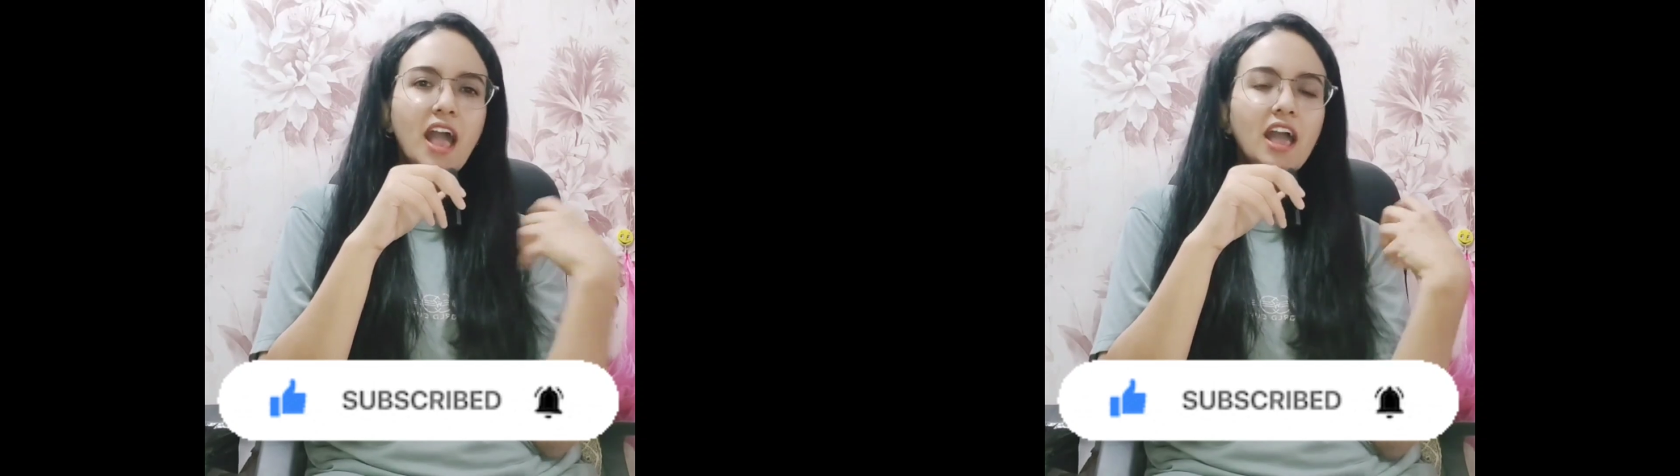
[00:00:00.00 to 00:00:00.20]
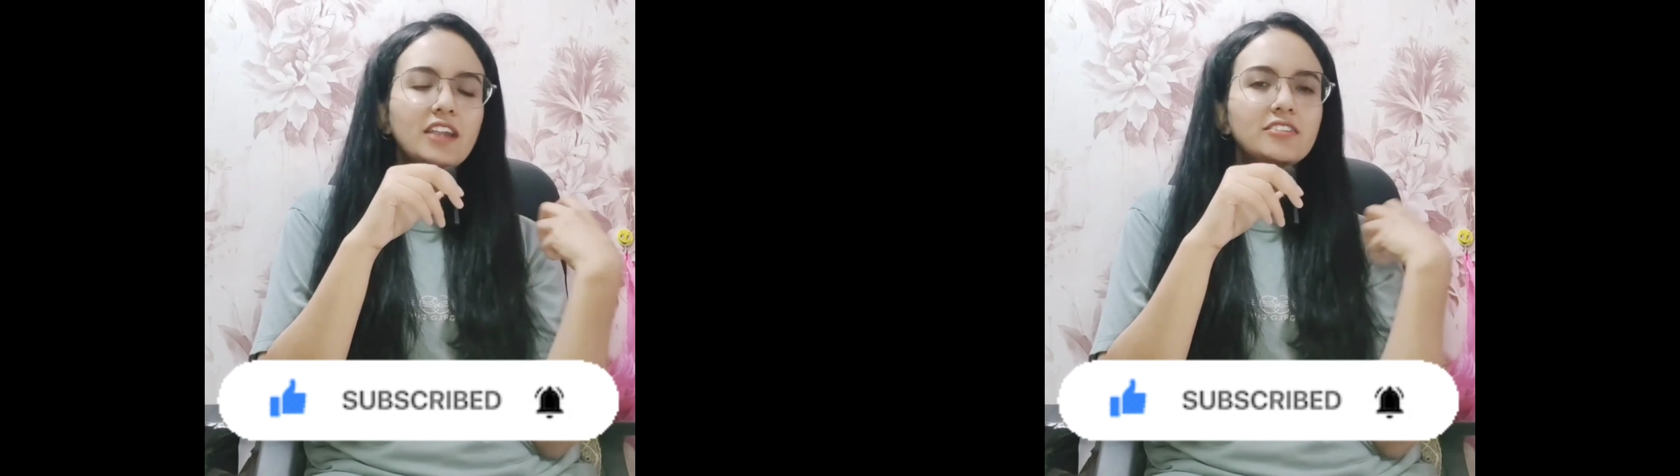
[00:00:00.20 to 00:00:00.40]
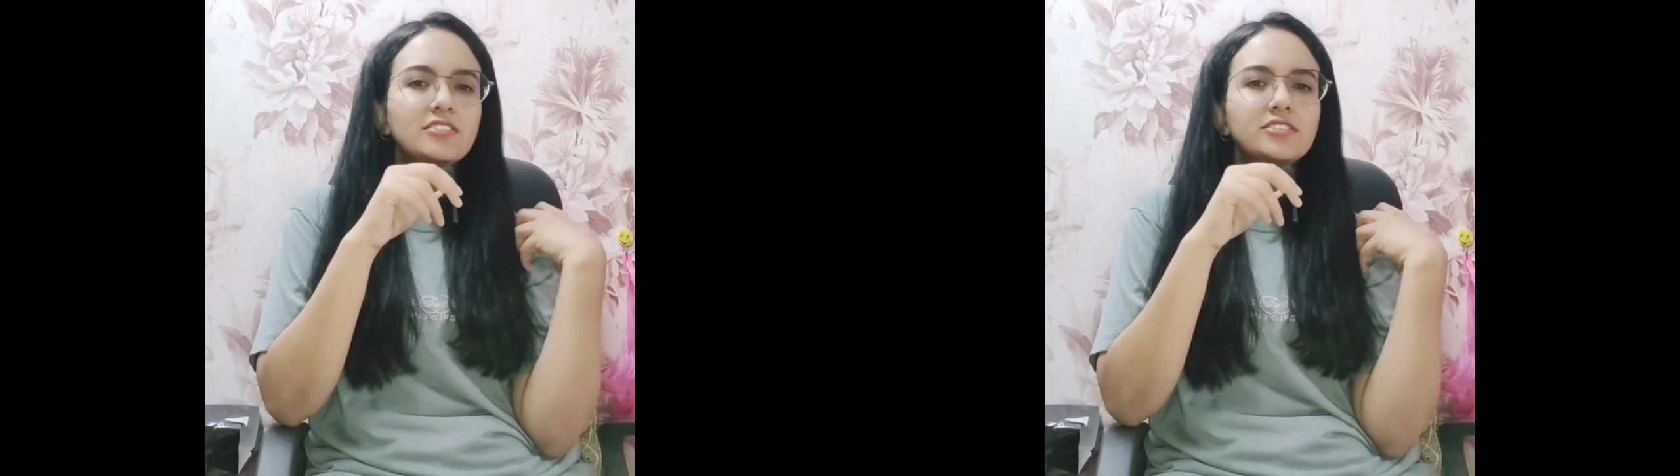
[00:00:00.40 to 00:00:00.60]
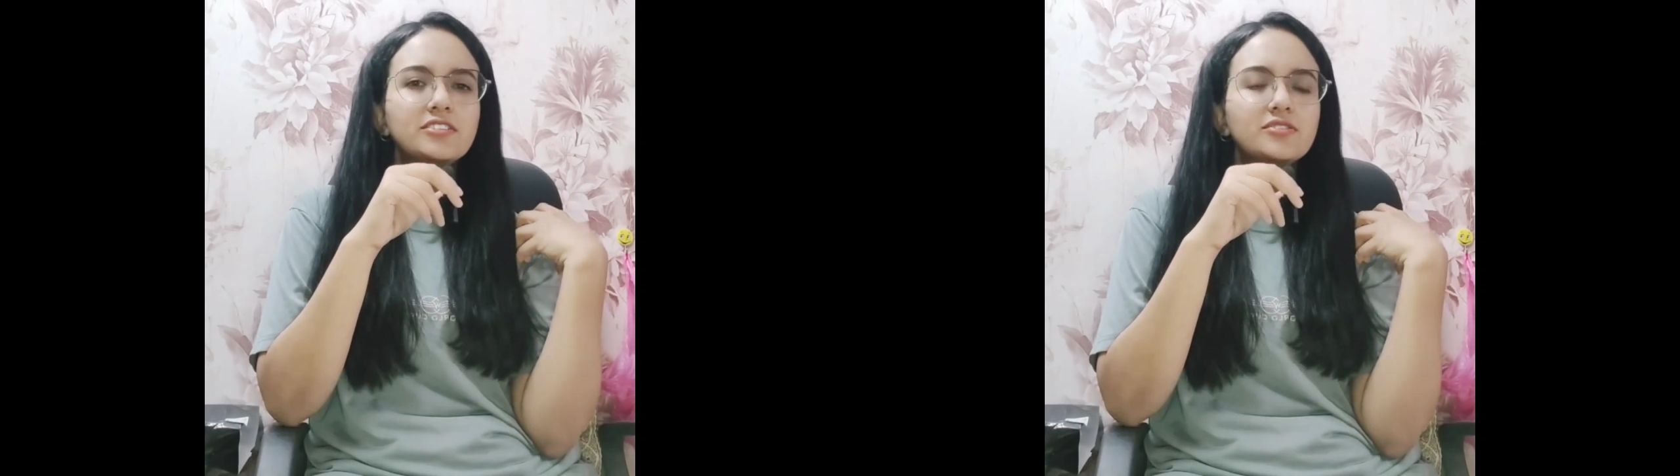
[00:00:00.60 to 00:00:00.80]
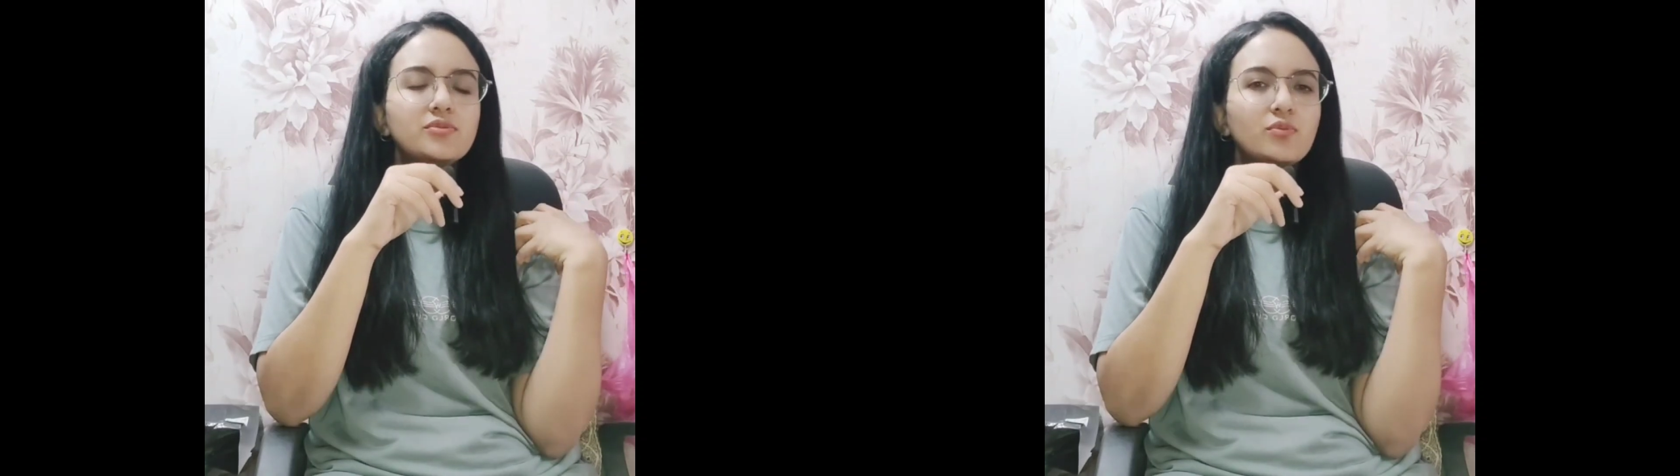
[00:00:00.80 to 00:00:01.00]
एंड दिस
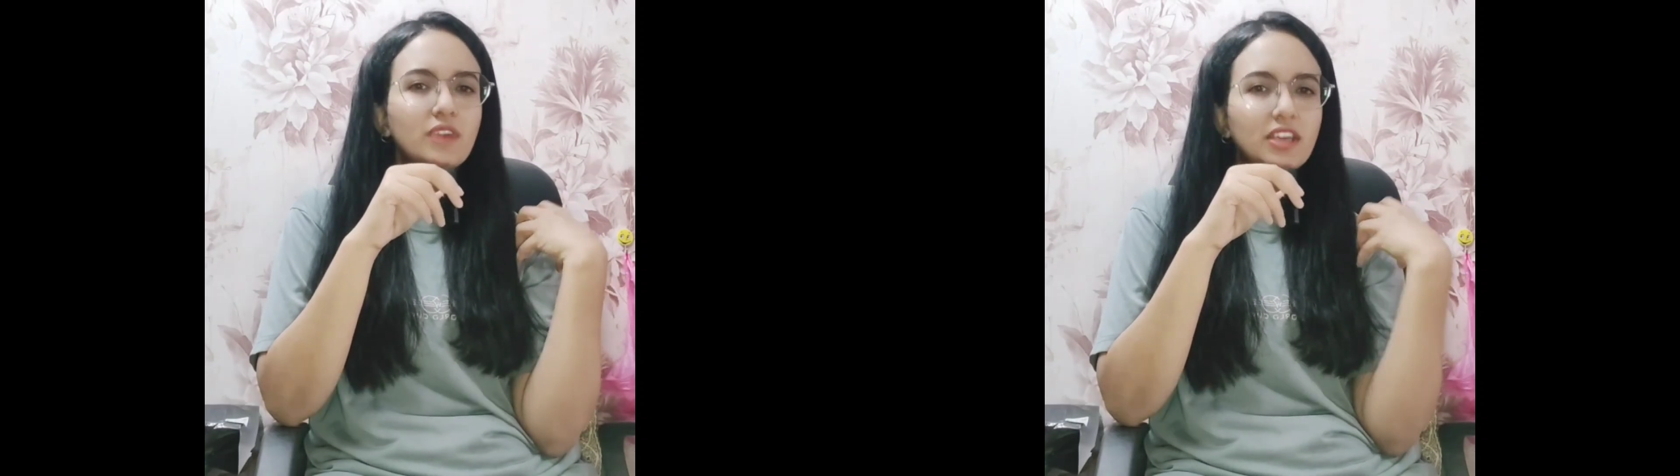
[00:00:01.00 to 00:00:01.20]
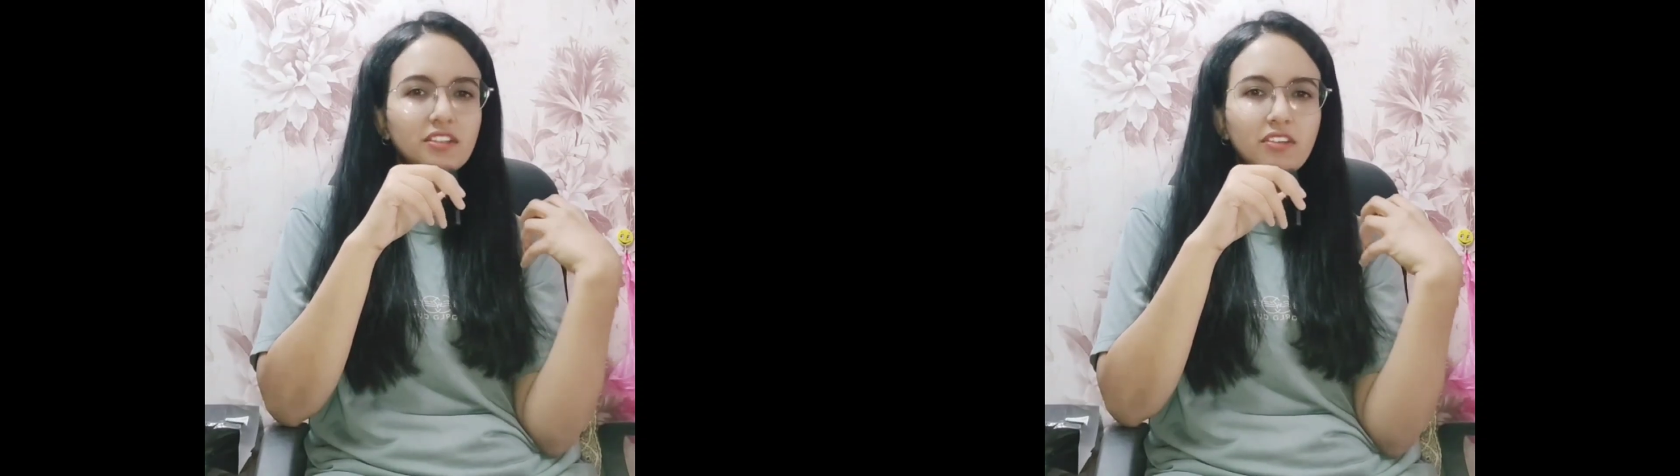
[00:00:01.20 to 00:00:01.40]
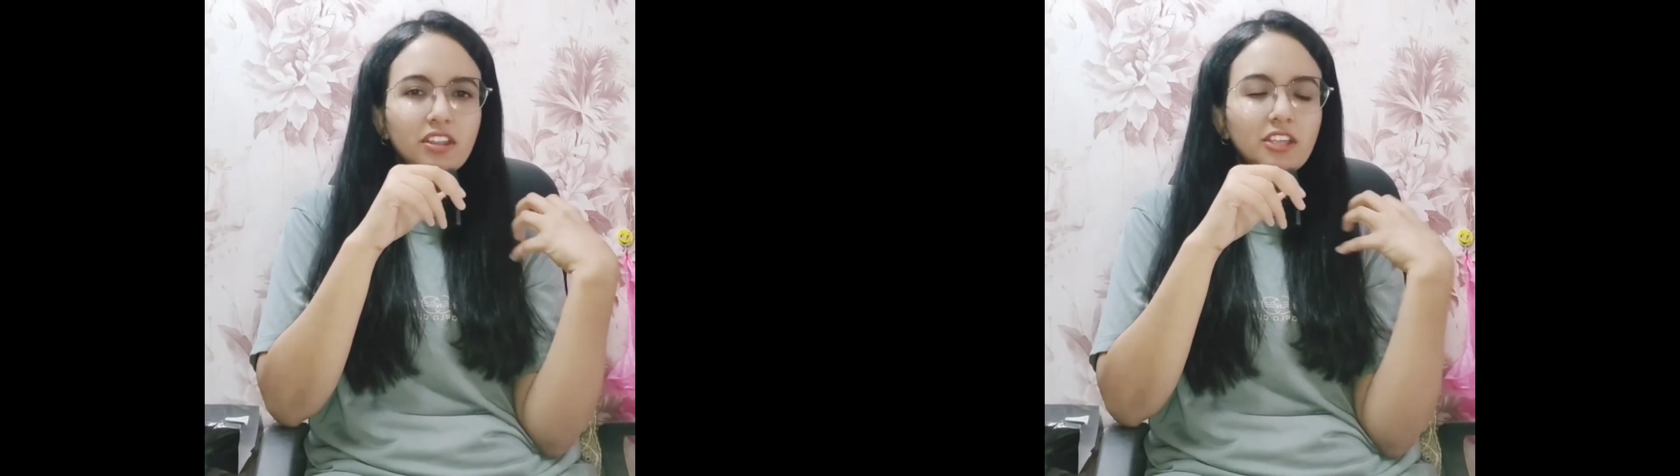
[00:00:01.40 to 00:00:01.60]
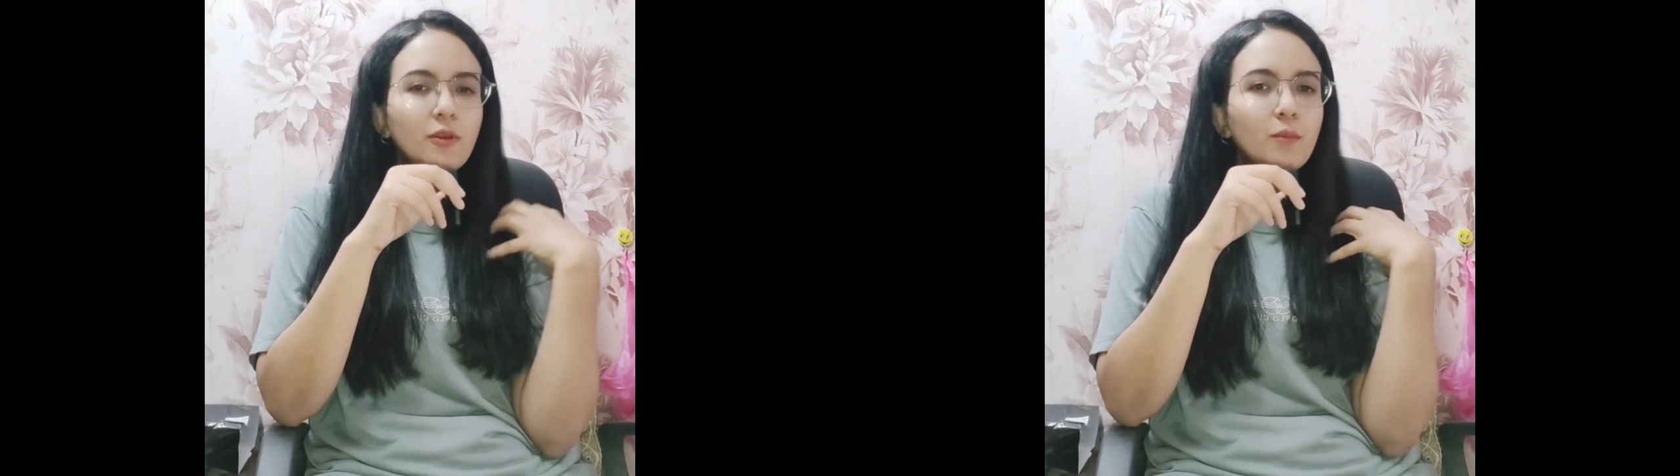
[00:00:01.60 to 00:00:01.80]
इज़ वेरी वेरी